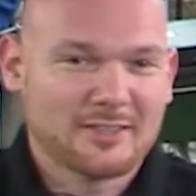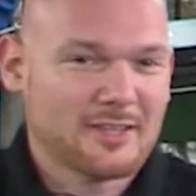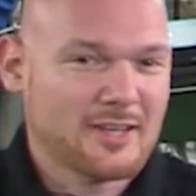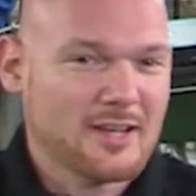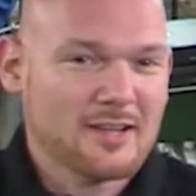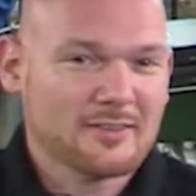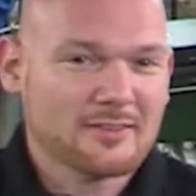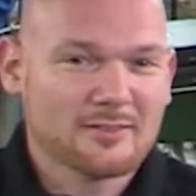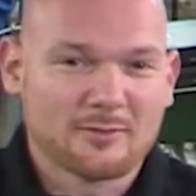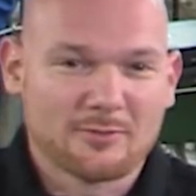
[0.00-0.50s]
in
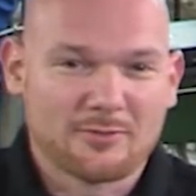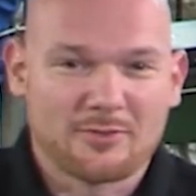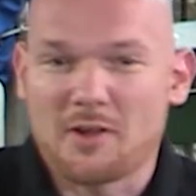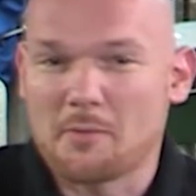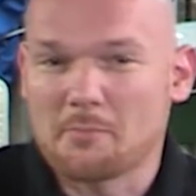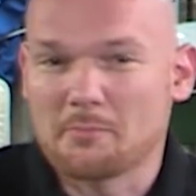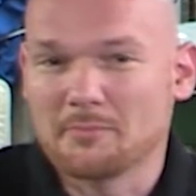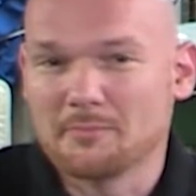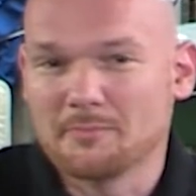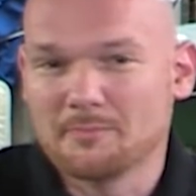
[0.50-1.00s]

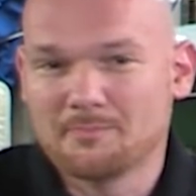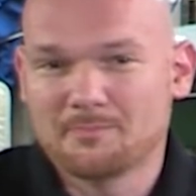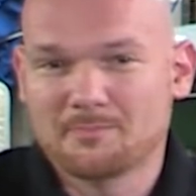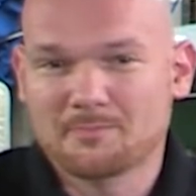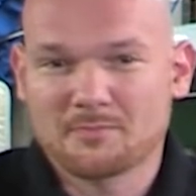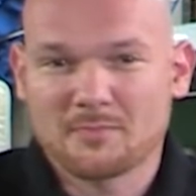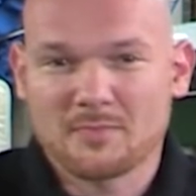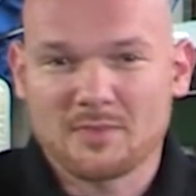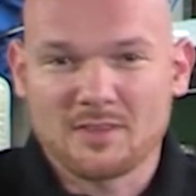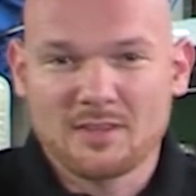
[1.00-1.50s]
Kerzenflammen.
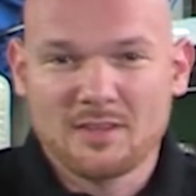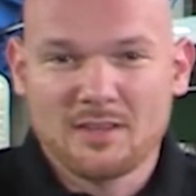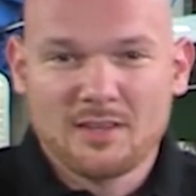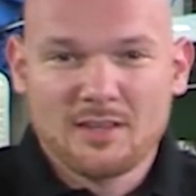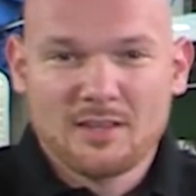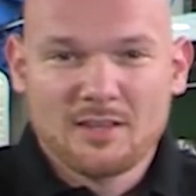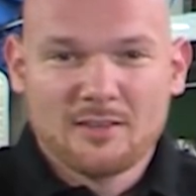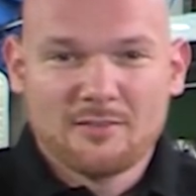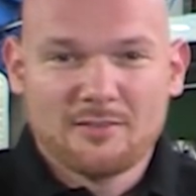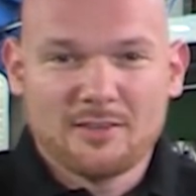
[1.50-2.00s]

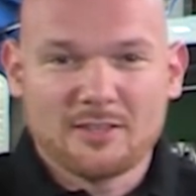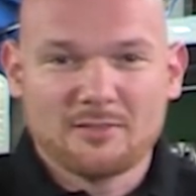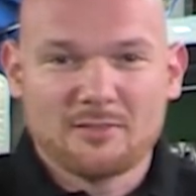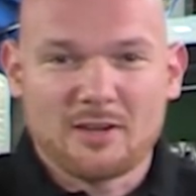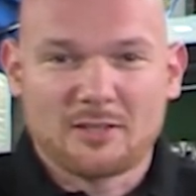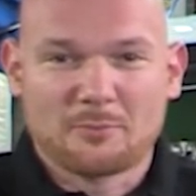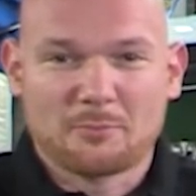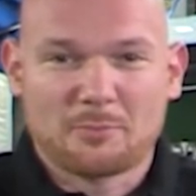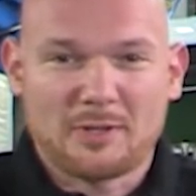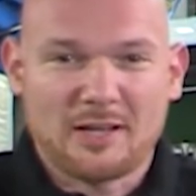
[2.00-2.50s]

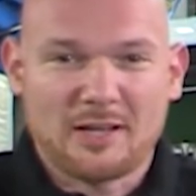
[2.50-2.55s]
Werden einem